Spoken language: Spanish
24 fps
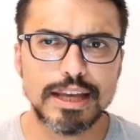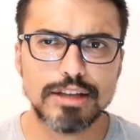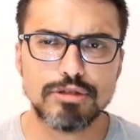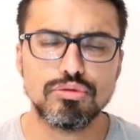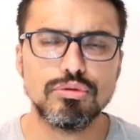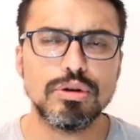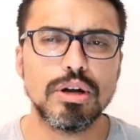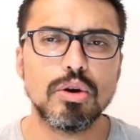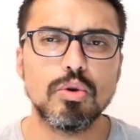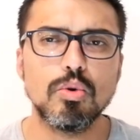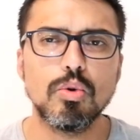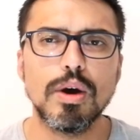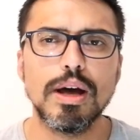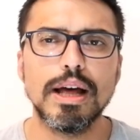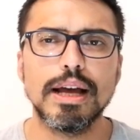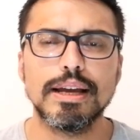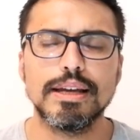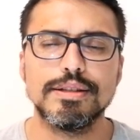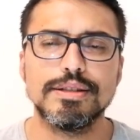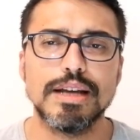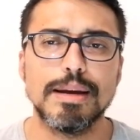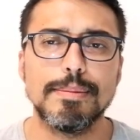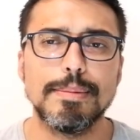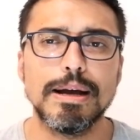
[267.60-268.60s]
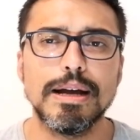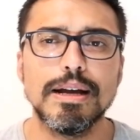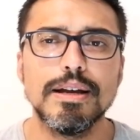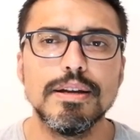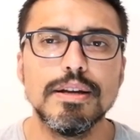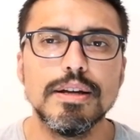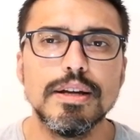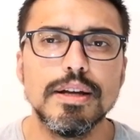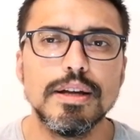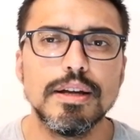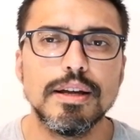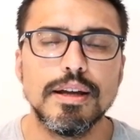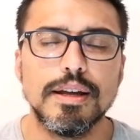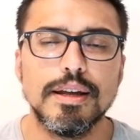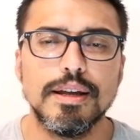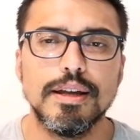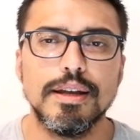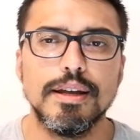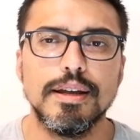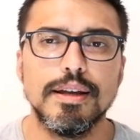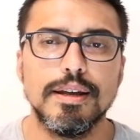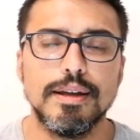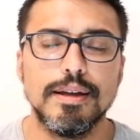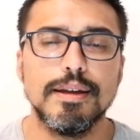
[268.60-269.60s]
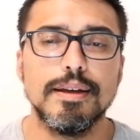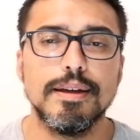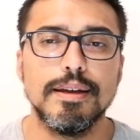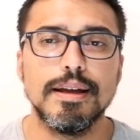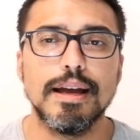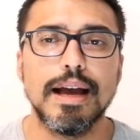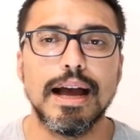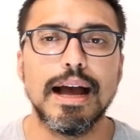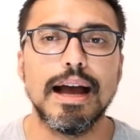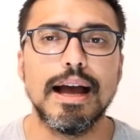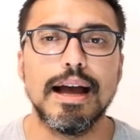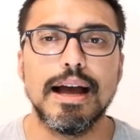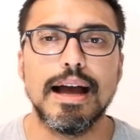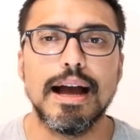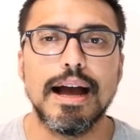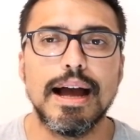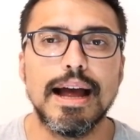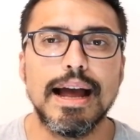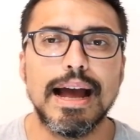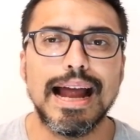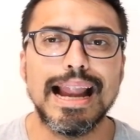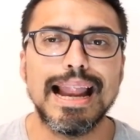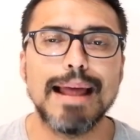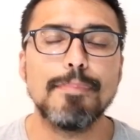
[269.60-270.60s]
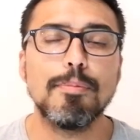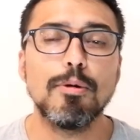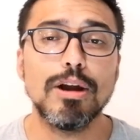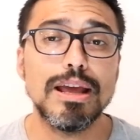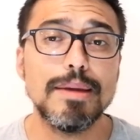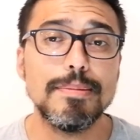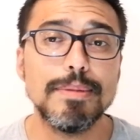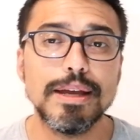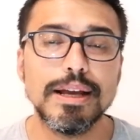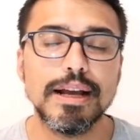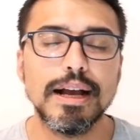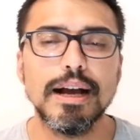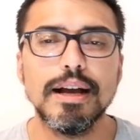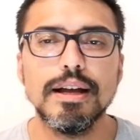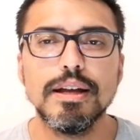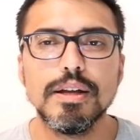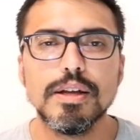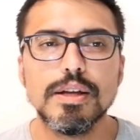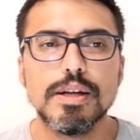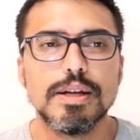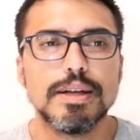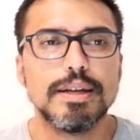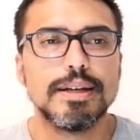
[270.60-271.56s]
es una jugada que llama eh, a, la polémica.